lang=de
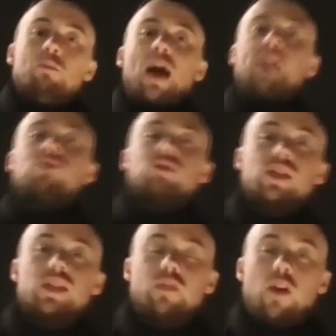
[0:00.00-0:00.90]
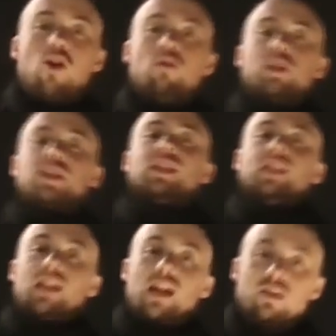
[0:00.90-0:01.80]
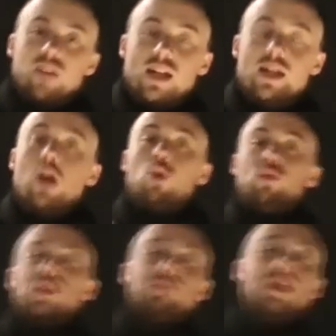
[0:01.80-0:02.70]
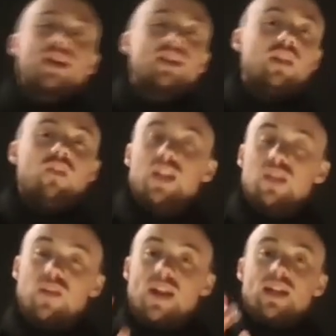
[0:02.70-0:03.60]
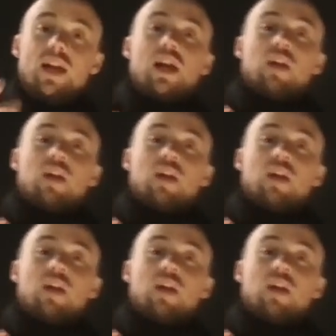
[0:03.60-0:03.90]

Beeindruckt es die Frau, wird es sie nicht langweilen und wirst merken, in vielen Fällen